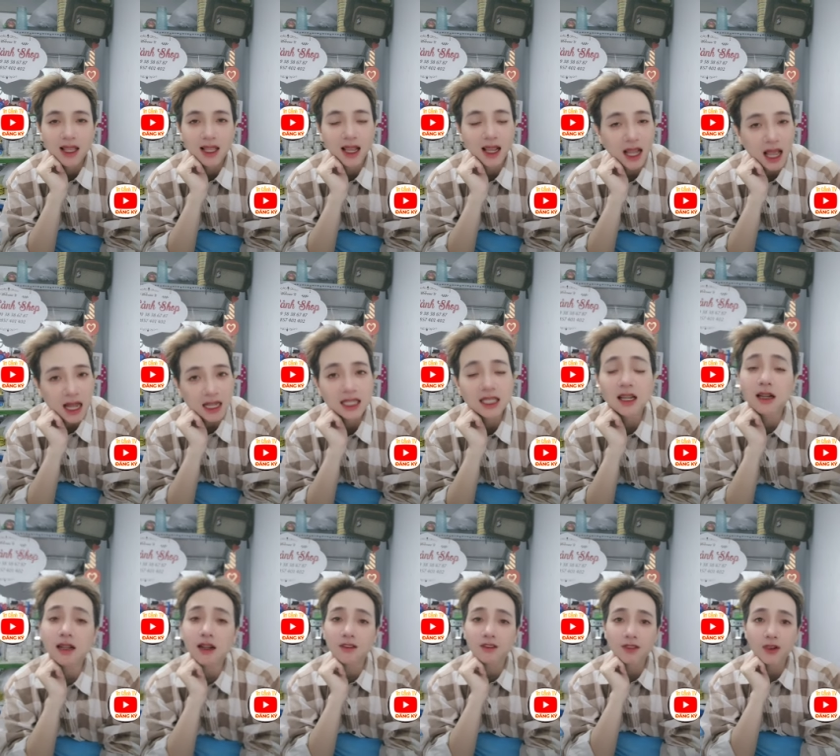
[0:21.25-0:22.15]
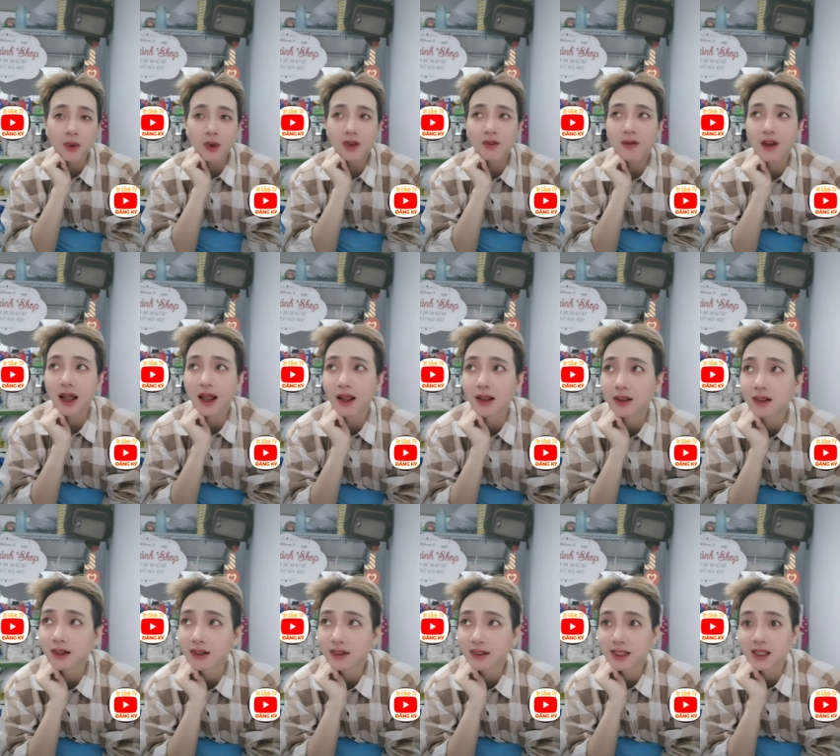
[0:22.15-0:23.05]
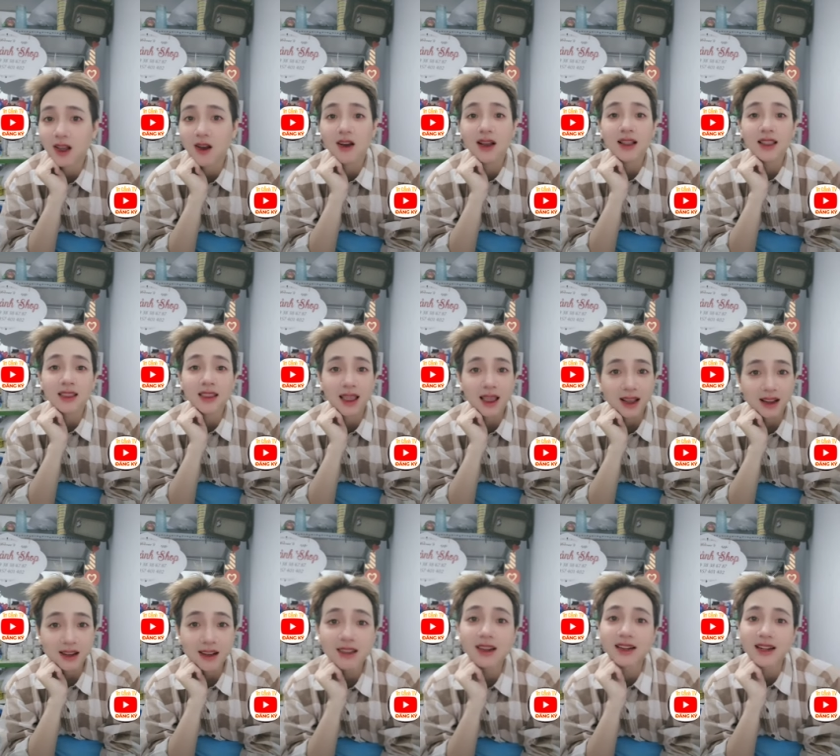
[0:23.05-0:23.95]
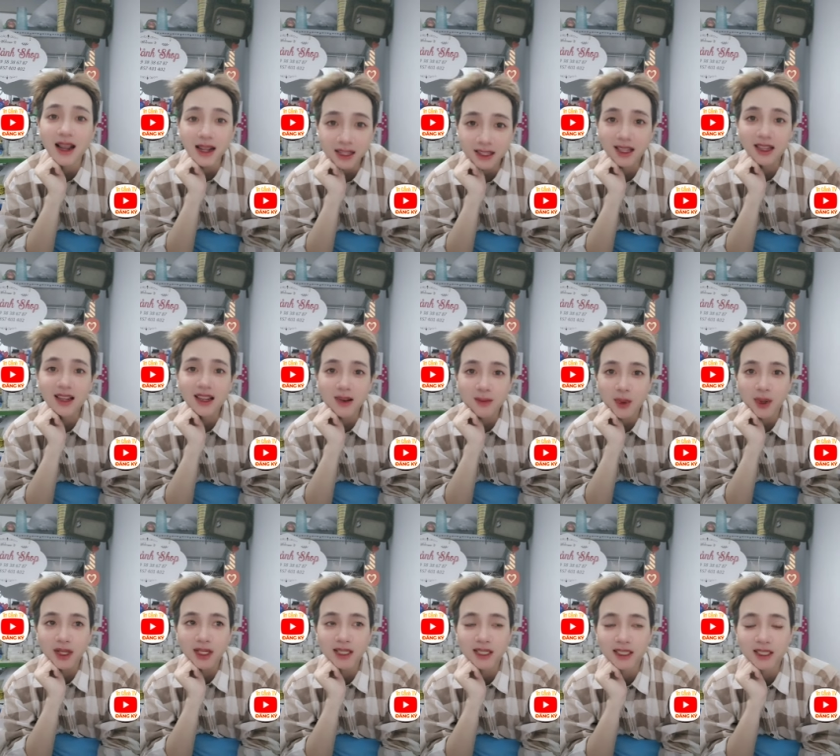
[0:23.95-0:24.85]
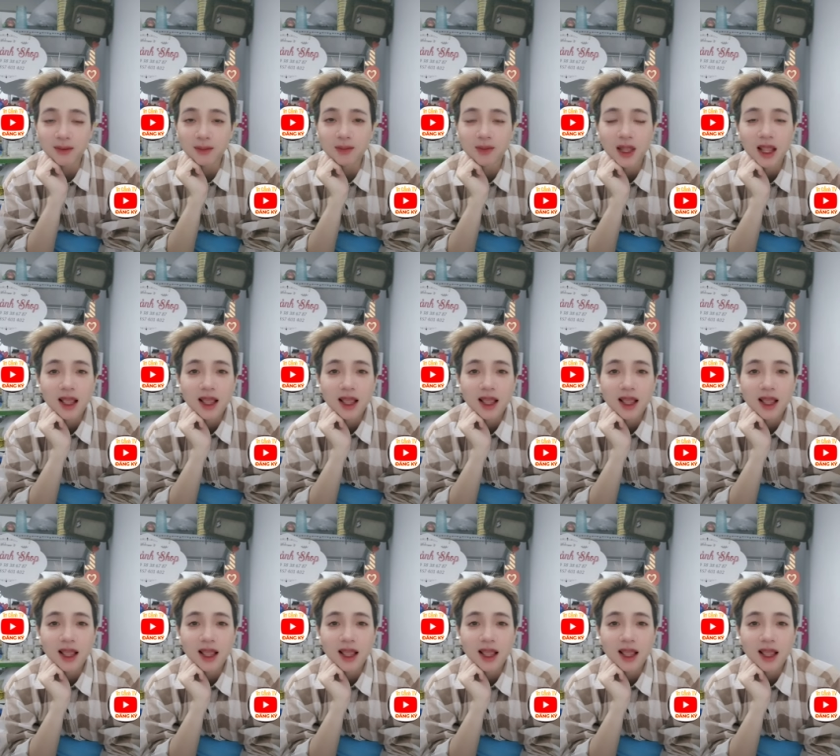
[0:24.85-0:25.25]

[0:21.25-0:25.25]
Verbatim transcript: thì ảnh rất là vui và tỏ vẻ rất là đắc chí mọi người